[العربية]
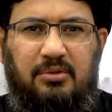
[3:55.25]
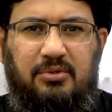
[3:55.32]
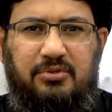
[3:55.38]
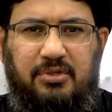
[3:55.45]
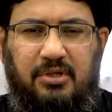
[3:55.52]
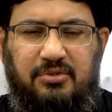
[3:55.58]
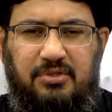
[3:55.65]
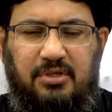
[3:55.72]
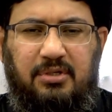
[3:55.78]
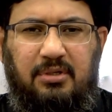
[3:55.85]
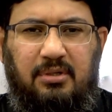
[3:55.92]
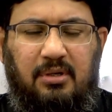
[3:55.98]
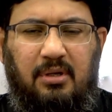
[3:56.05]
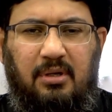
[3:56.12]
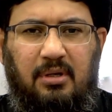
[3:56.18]

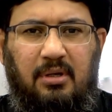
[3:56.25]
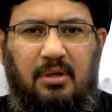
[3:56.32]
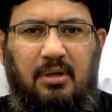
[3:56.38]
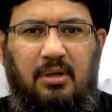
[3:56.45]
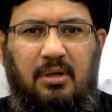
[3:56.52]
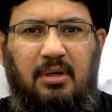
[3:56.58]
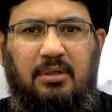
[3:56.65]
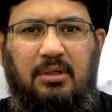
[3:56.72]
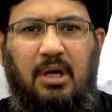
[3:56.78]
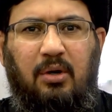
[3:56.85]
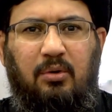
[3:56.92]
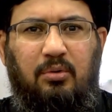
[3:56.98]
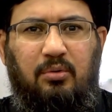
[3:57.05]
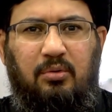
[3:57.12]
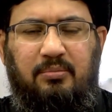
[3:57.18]
شجي
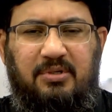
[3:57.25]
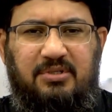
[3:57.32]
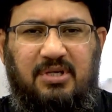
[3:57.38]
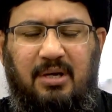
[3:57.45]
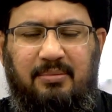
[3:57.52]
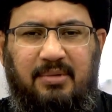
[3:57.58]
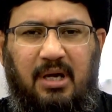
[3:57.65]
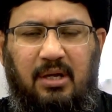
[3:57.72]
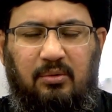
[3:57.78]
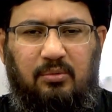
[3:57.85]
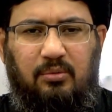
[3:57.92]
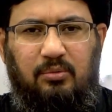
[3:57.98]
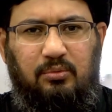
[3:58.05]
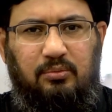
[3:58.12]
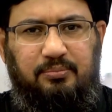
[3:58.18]
يأخذ مجامع
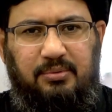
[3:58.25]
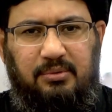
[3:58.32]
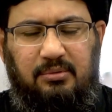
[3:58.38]
القلوب